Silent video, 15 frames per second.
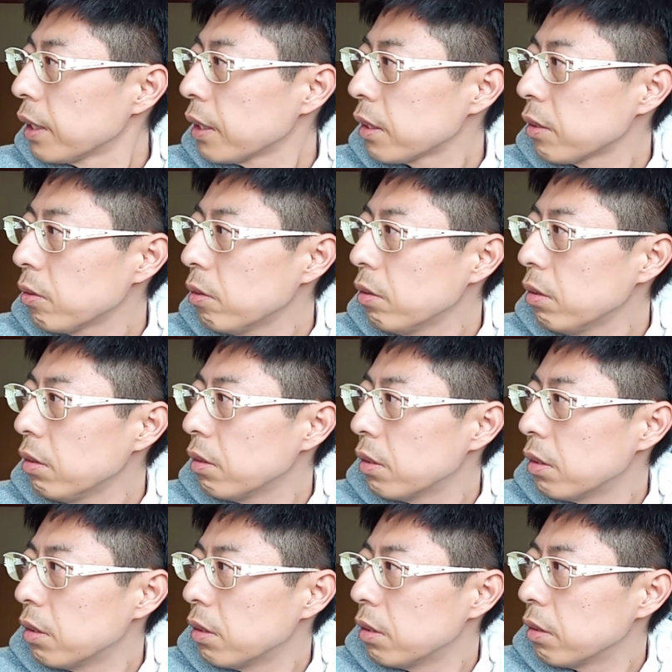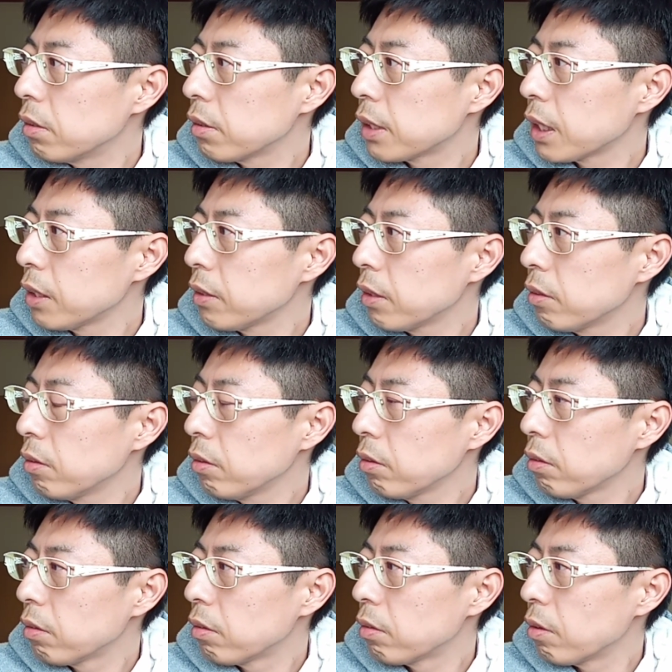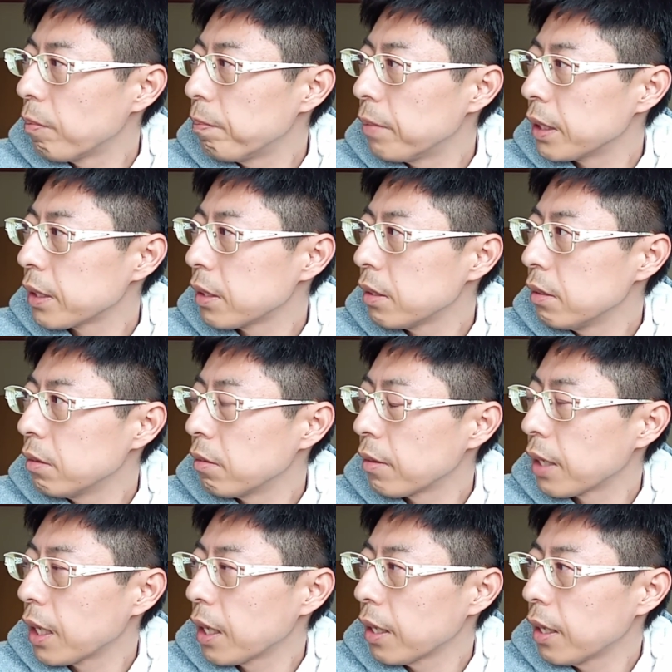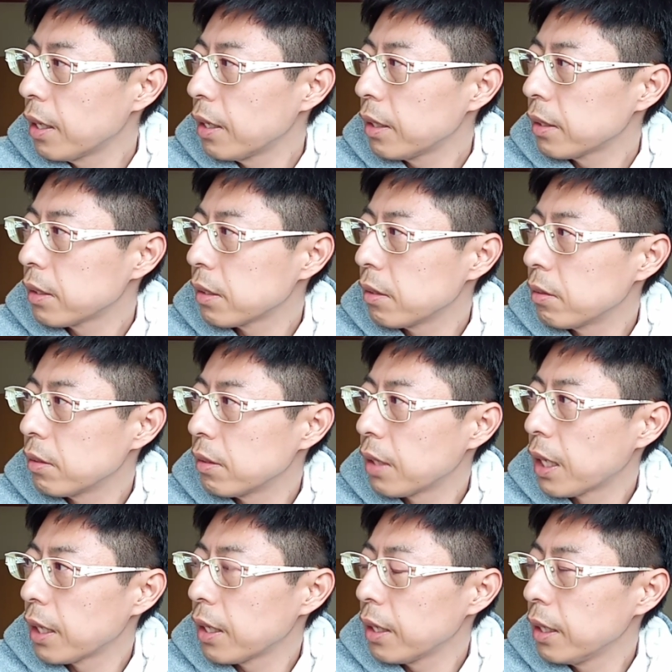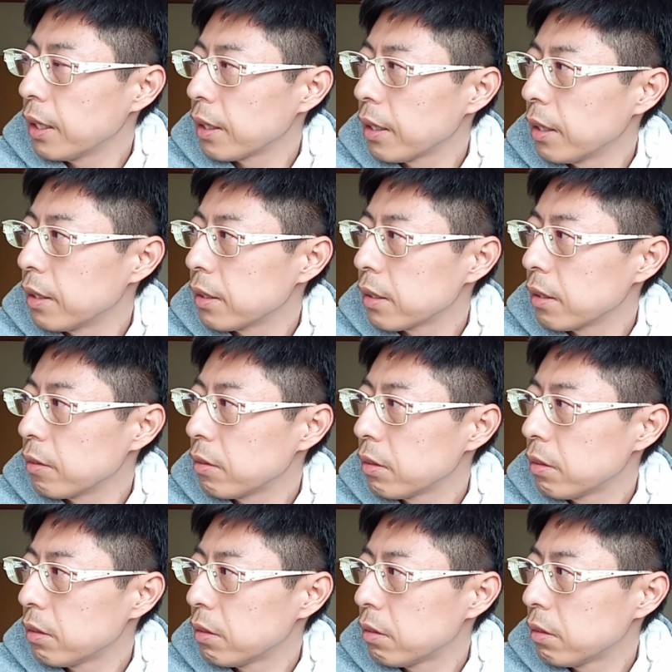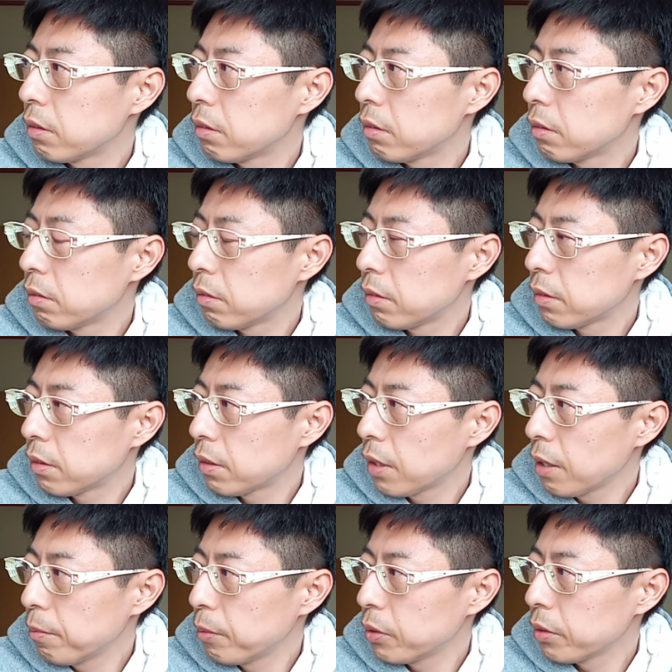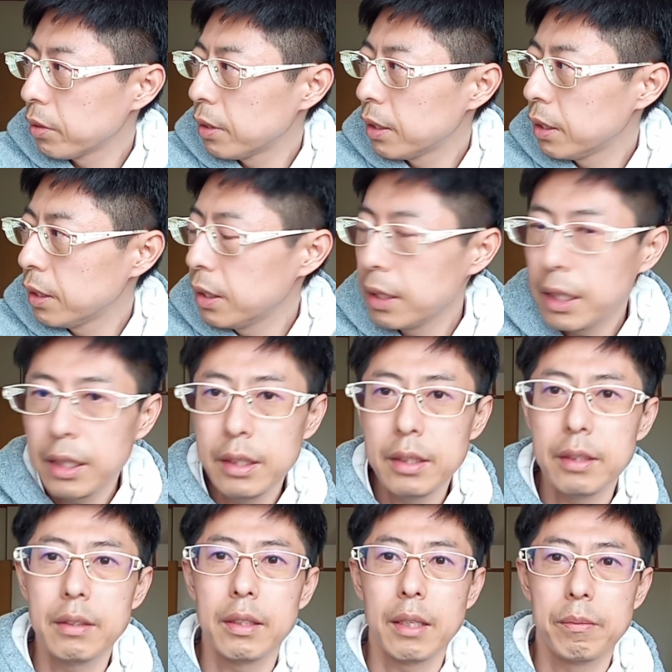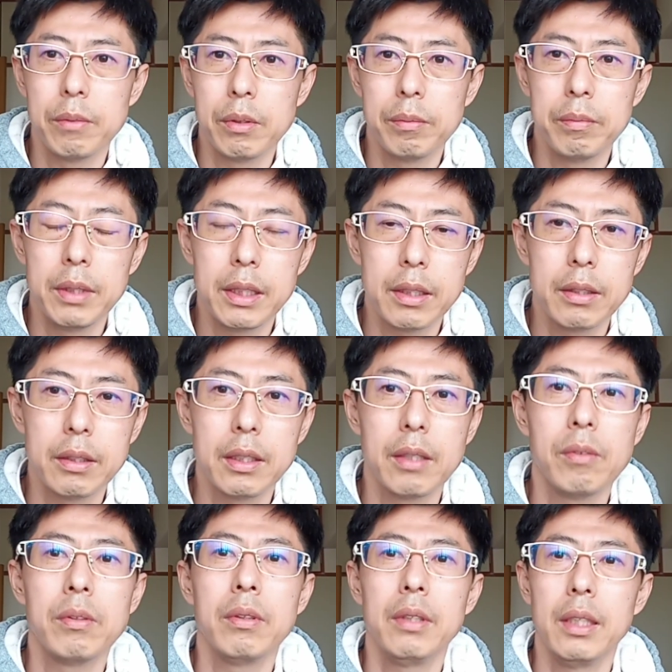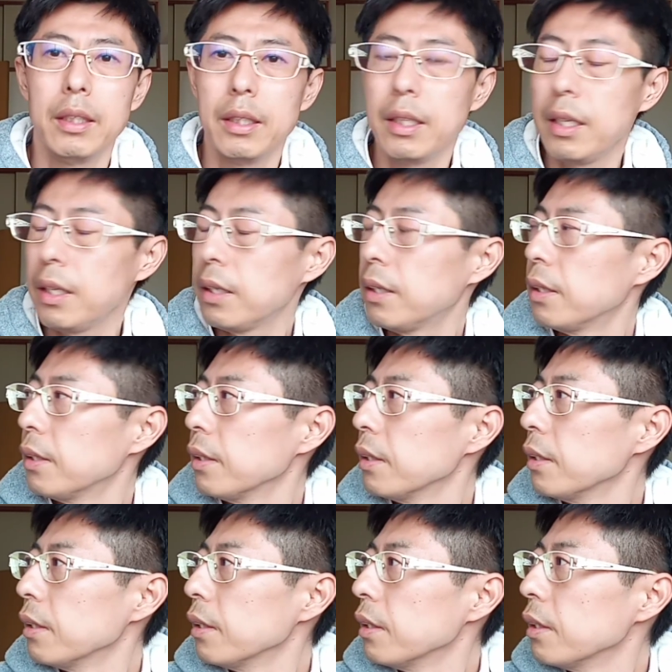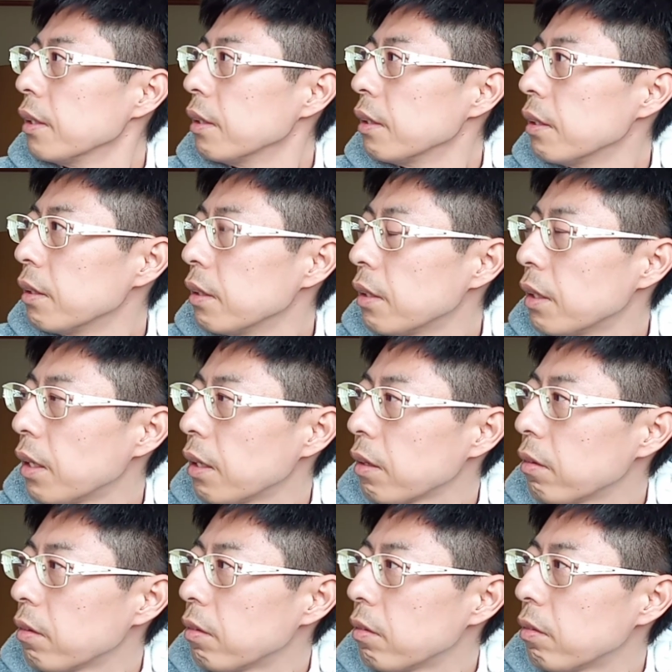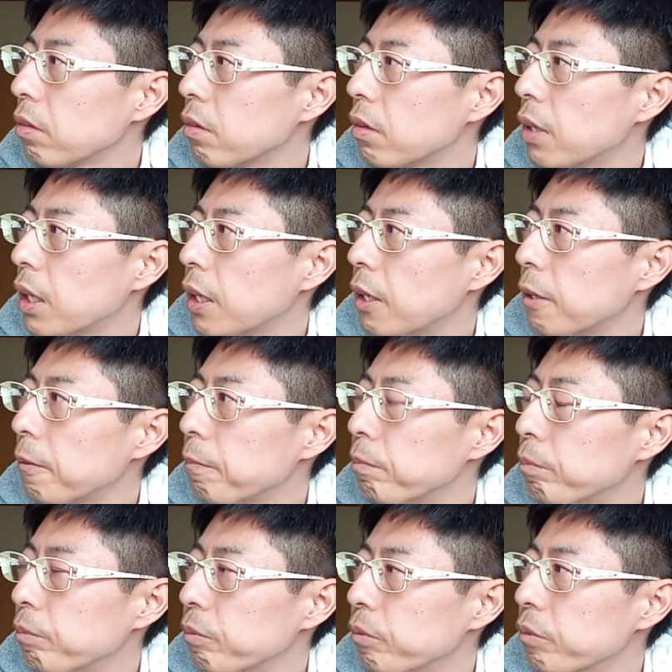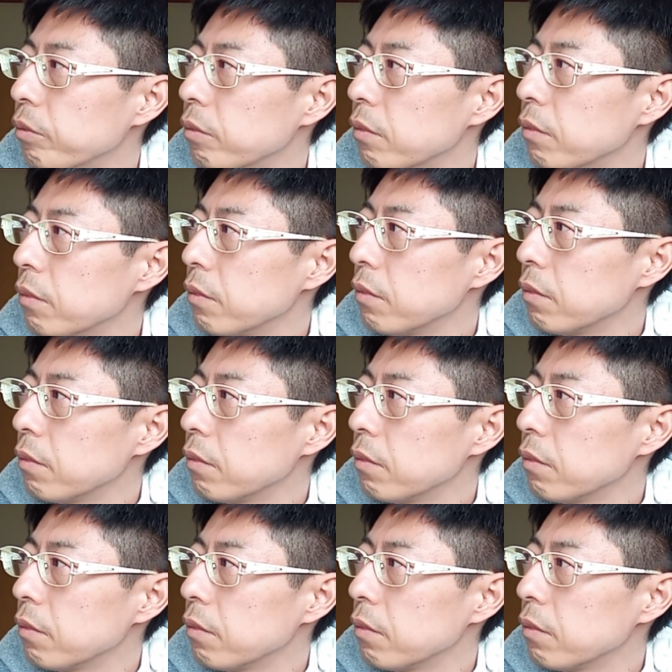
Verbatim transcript: からそこを最初はどう突破するのかがすごく課題だったんですが、だも試合数はもうめちゃくちゃ多いんで、あとは、うん、